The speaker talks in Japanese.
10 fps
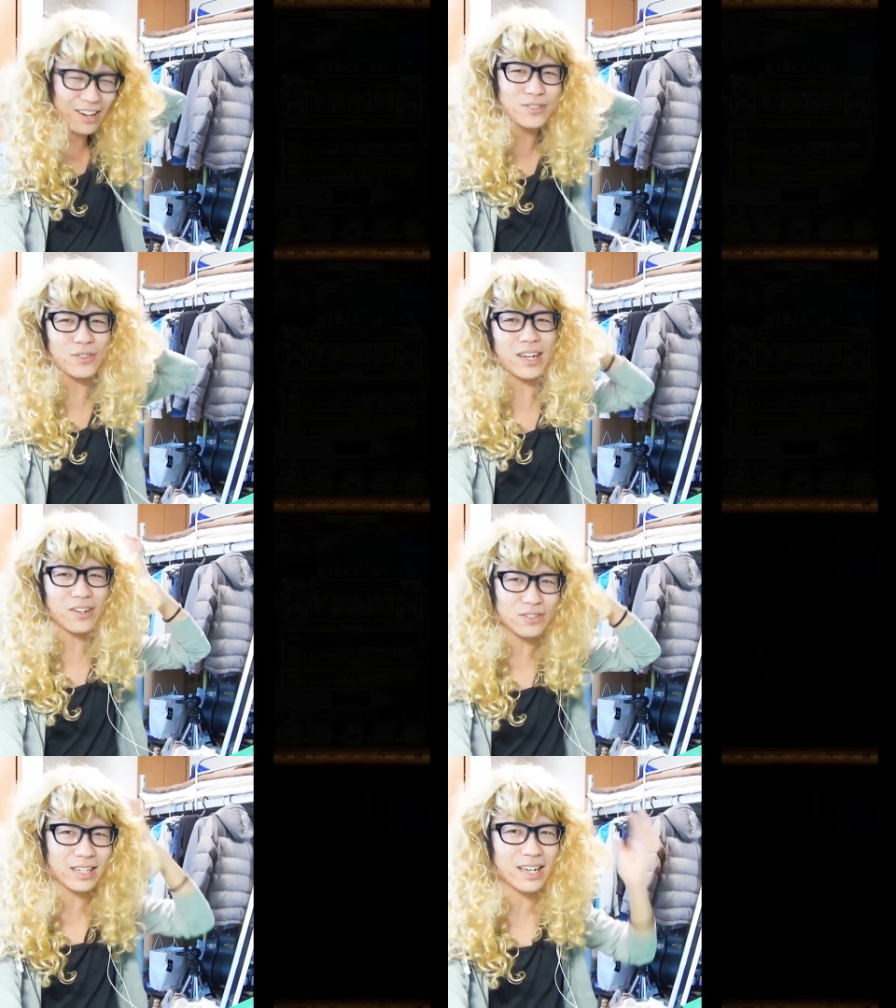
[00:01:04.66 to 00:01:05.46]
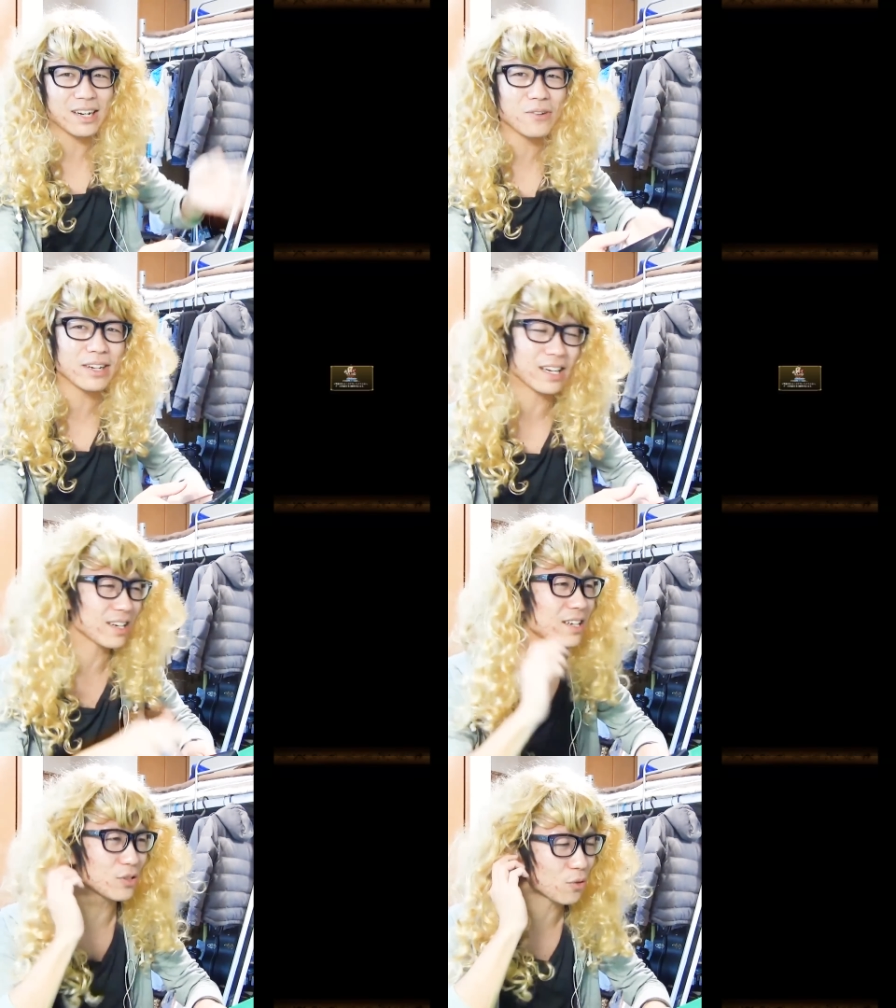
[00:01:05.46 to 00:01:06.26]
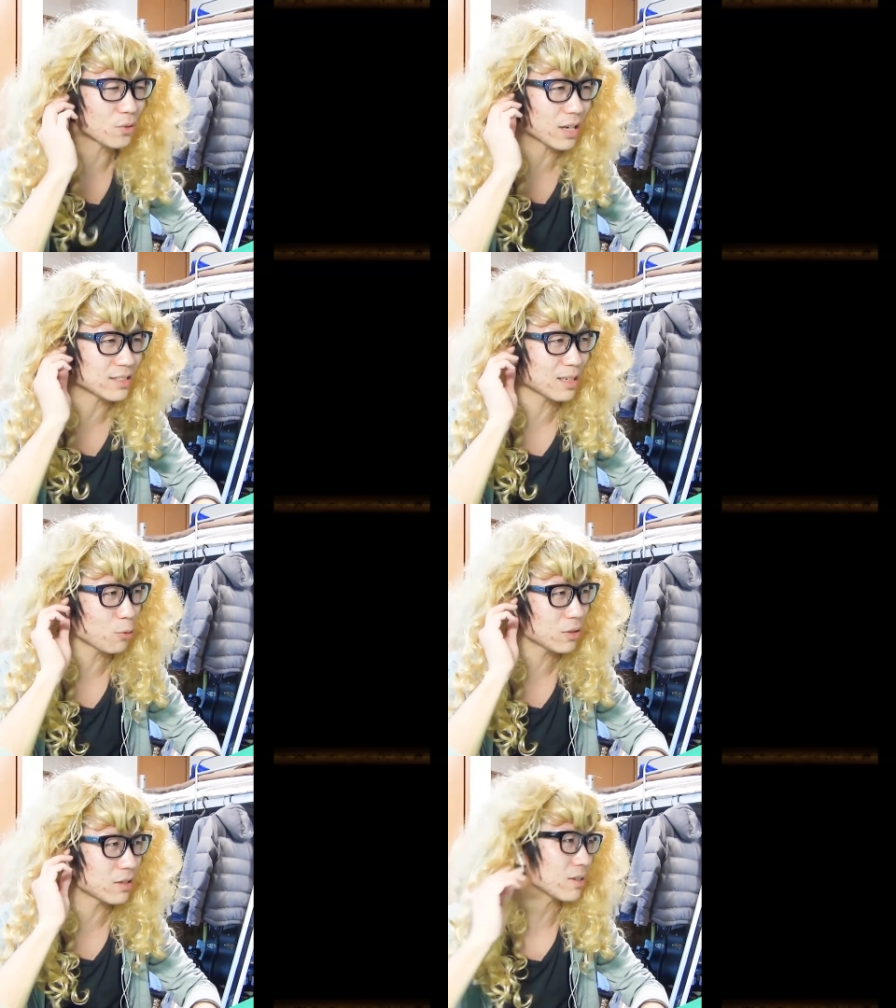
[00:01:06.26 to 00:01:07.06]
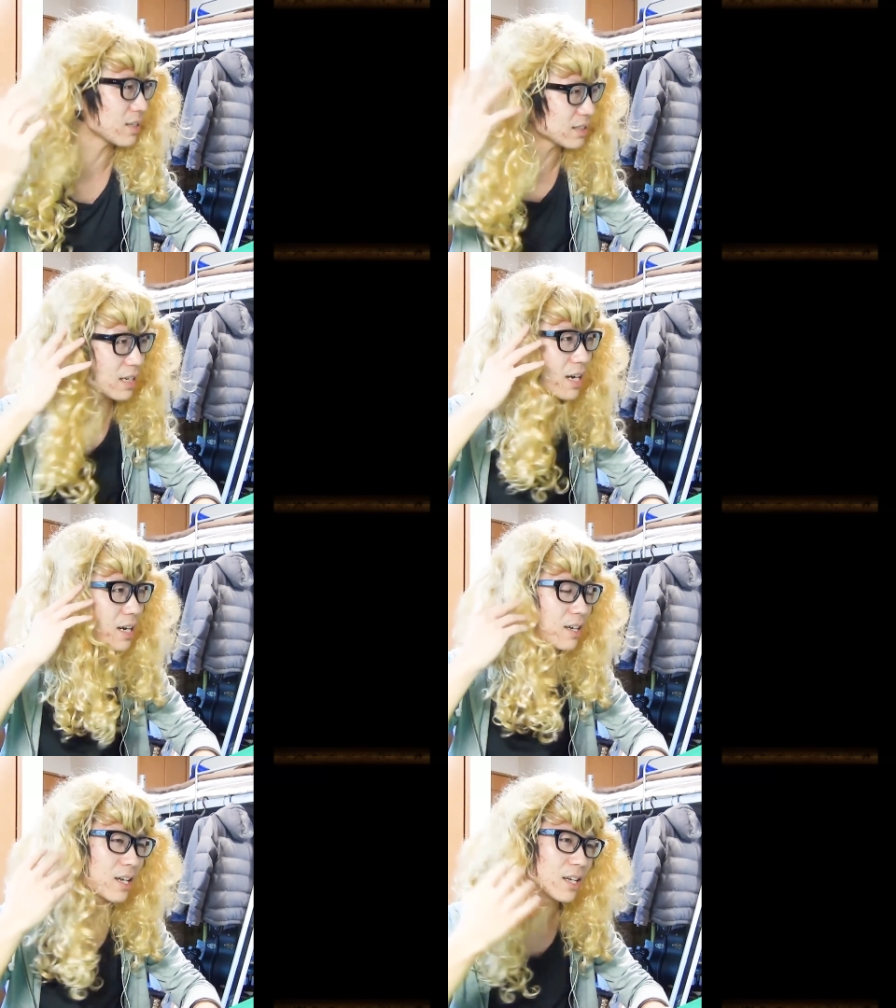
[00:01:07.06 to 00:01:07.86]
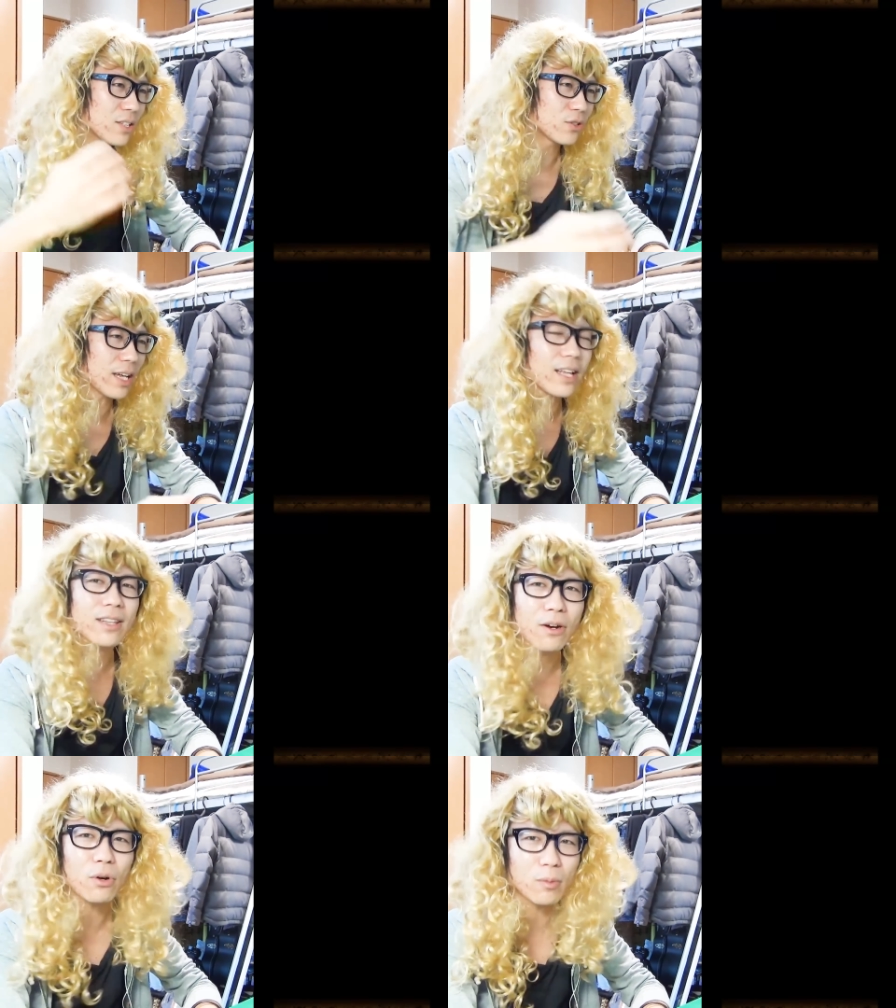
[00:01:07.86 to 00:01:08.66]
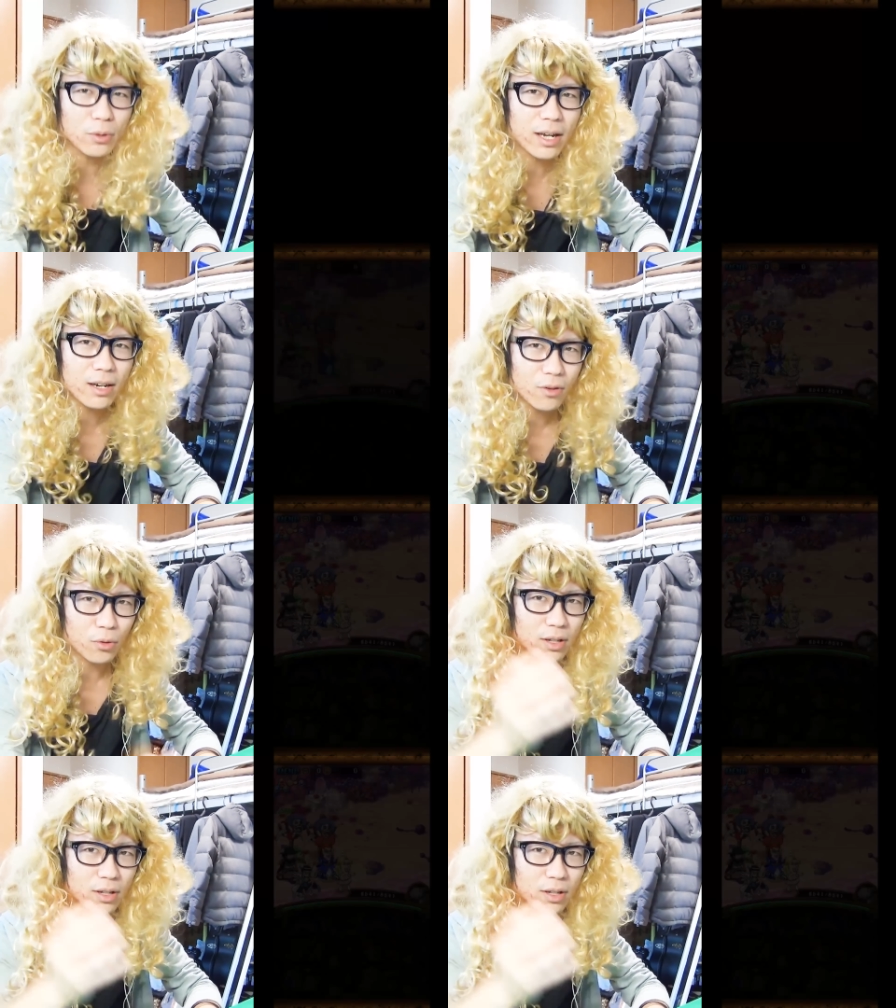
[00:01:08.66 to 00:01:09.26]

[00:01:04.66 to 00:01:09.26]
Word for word: アウトだけどさ、やらんわけいかないでしょこのカツラ持ってるからさ。悩んだよ、俺もね。こ